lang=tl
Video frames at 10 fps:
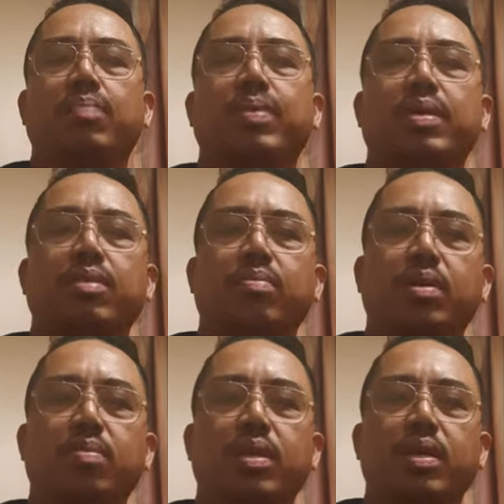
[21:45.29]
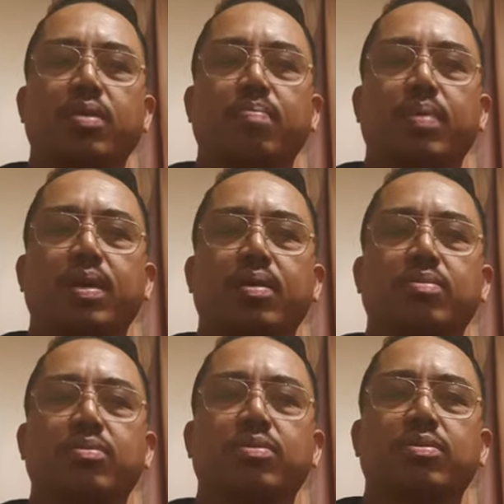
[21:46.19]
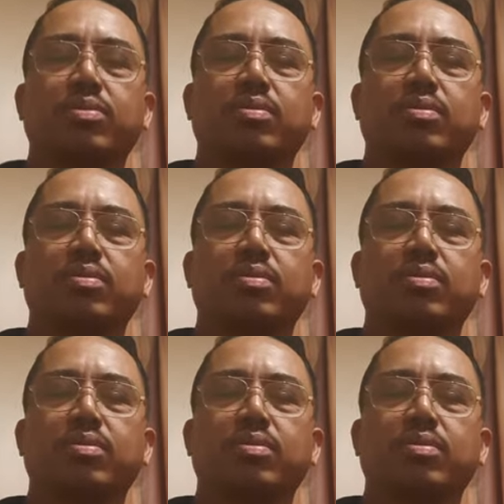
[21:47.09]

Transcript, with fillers: pa rin nawawala yung virus